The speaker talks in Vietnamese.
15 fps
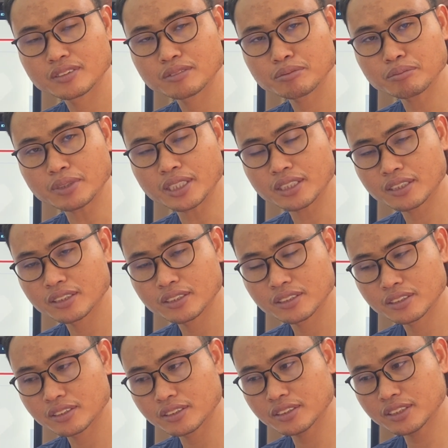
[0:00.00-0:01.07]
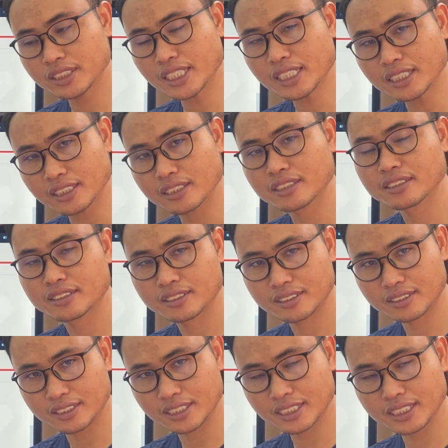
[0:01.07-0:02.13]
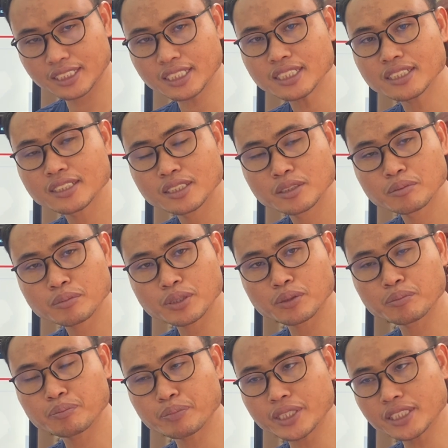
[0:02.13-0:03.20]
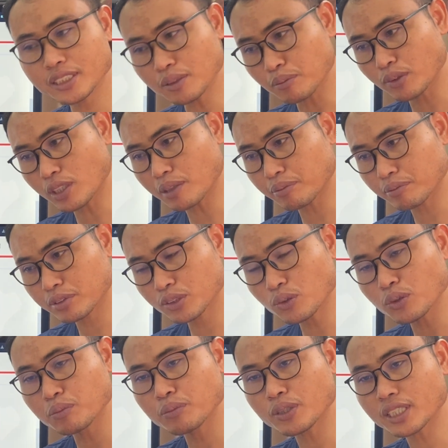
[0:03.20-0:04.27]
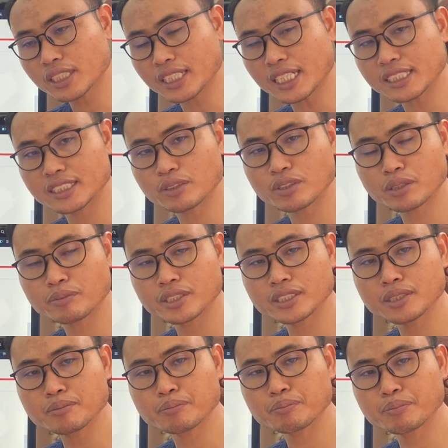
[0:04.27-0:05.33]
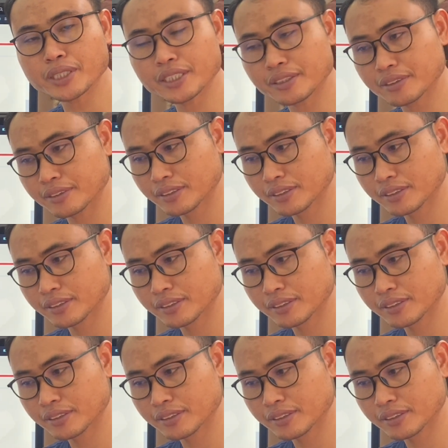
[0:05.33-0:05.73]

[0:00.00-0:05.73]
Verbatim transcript: mà chăng thấy không pình tùm lọp sưu mót càng dây bạc mà chứ pình